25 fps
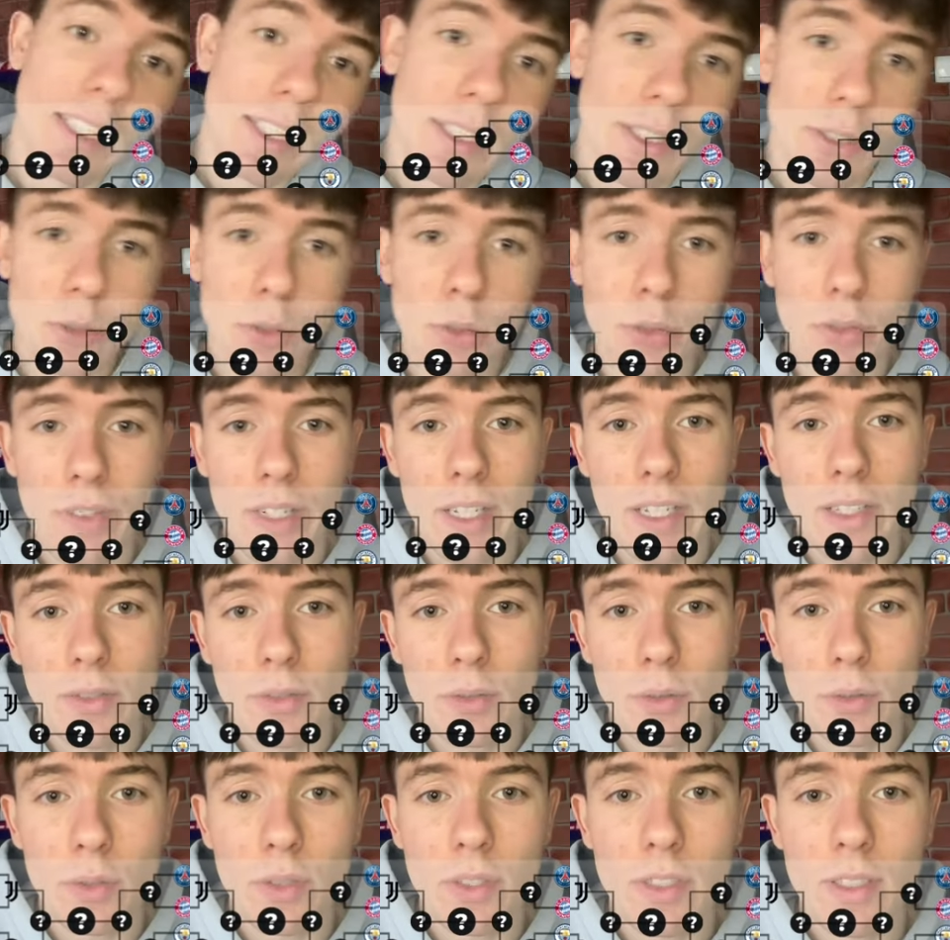
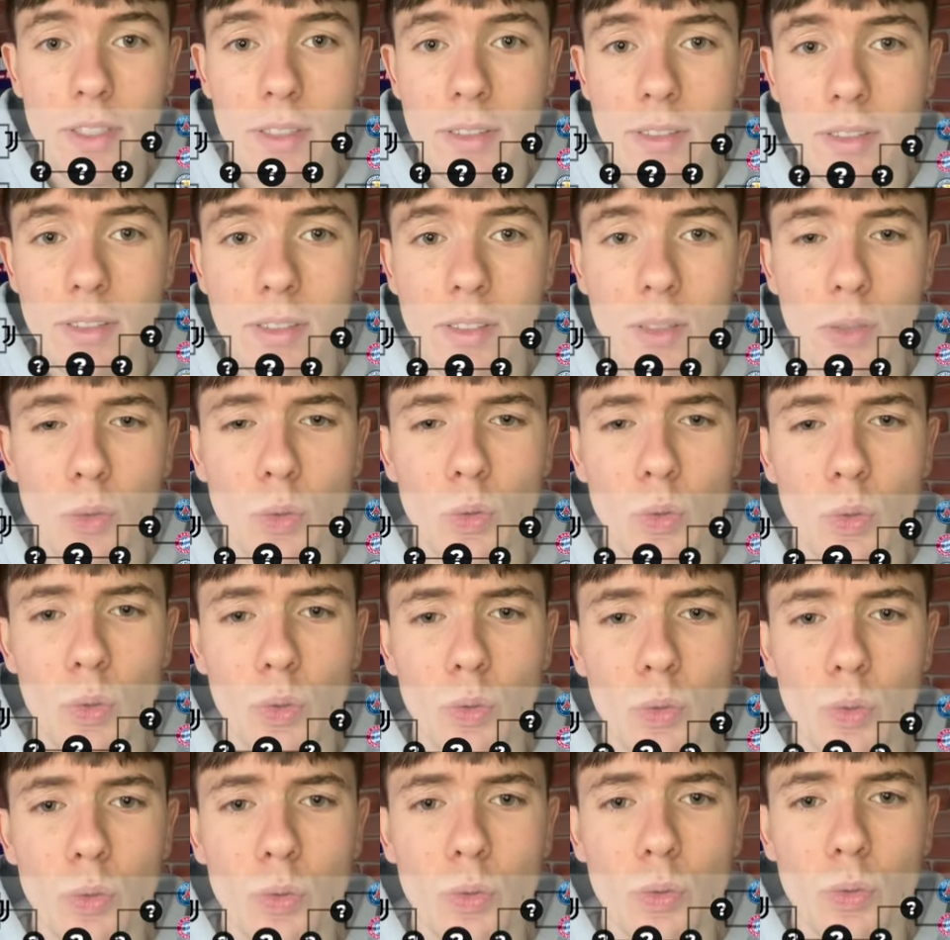Juventus,
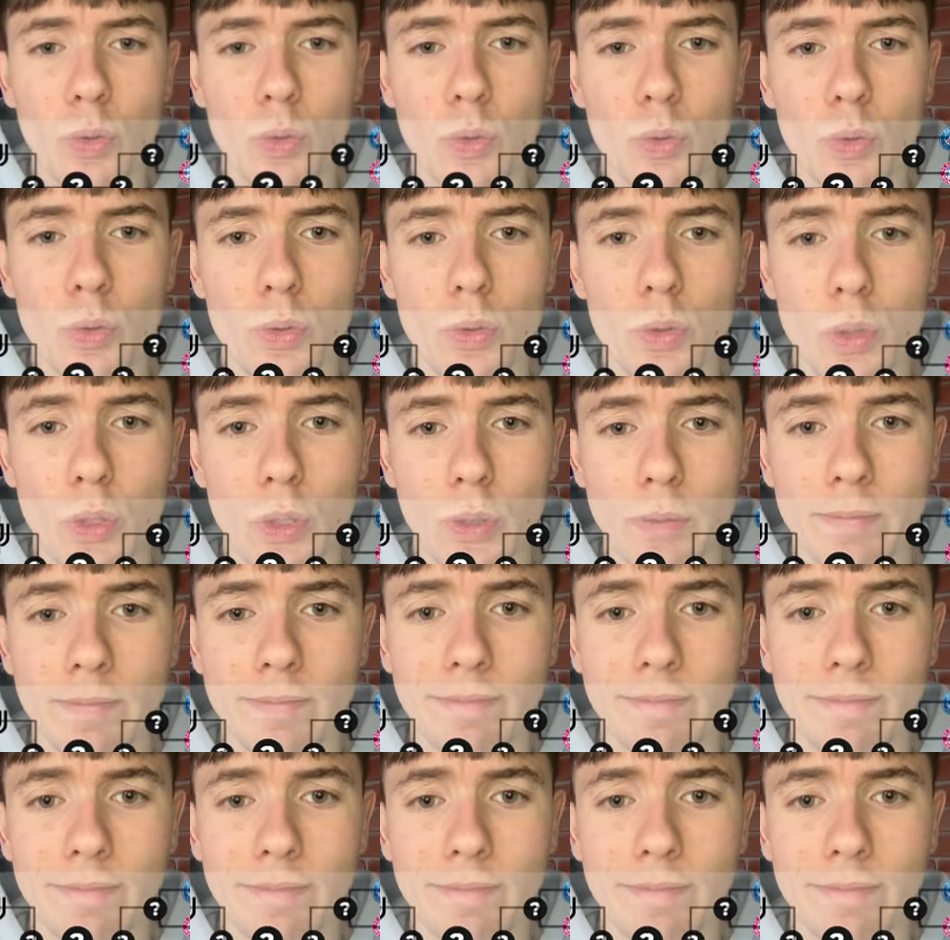ujujujujuj,